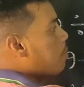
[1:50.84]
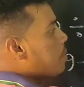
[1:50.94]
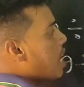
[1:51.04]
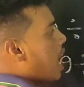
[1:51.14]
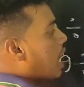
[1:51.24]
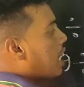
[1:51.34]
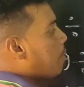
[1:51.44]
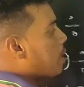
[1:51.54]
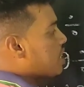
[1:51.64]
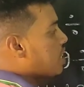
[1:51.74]
अब ये अगला
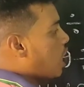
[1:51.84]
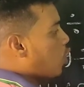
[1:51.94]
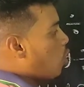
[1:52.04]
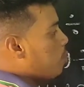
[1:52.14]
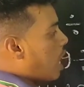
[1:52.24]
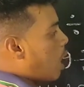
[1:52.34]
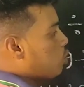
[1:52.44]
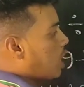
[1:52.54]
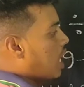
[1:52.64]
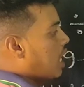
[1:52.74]
वाला संख्या को हम यहाँ
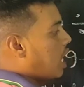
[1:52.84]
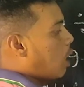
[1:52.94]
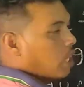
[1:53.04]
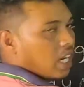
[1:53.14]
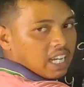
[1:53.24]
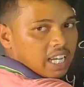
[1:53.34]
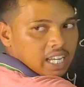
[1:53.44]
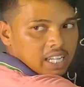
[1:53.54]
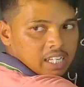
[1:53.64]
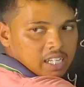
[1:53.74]
उतार लेंगे कहाँ उतार लेंगे
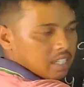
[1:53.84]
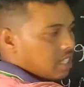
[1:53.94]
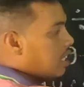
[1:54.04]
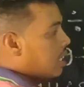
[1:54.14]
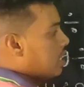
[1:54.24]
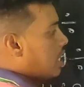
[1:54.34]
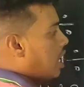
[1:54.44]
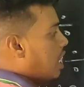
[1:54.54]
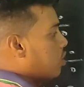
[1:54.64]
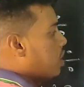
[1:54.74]

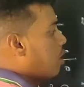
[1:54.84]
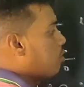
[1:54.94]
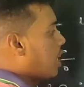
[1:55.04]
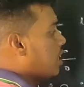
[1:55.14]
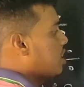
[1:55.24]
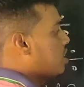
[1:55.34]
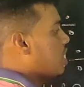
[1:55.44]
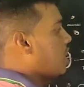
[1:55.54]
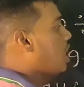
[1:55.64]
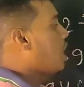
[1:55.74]
यहाँ तो यहाँ उतार दिए
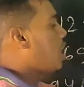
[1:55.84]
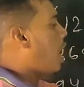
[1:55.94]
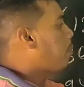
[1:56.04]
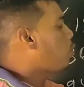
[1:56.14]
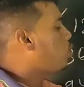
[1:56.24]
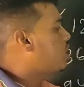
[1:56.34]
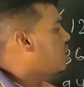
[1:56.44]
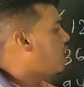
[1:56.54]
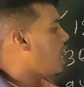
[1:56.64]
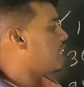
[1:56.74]
छः अब देखो
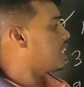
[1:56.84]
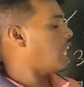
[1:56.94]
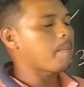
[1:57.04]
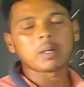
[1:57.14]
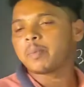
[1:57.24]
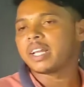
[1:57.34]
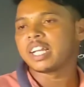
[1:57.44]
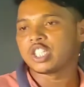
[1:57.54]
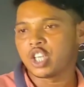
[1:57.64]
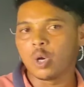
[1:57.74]
तिनका कितना बार
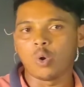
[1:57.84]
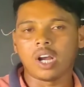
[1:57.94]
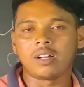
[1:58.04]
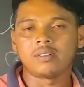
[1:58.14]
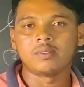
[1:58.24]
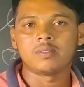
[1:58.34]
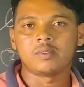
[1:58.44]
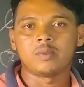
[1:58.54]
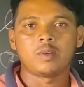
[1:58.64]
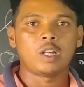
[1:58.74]
पढ़ेंगे छः होगा दो
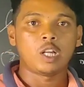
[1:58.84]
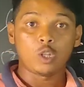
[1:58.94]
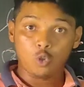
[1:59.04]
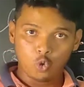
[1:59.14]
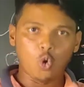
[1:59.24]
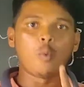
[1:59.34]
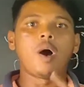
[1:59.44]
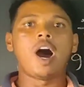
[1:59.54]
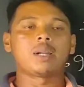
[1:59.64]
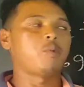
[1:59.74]
बार दो
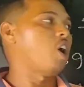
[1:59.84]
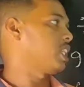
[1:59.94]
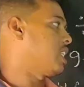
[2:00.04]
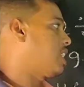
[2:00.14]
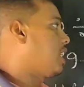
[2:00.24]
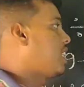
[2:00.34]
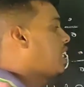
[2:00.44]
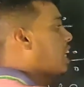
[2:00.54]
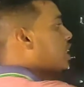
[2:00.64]
बार बहुत अच्छा तिनका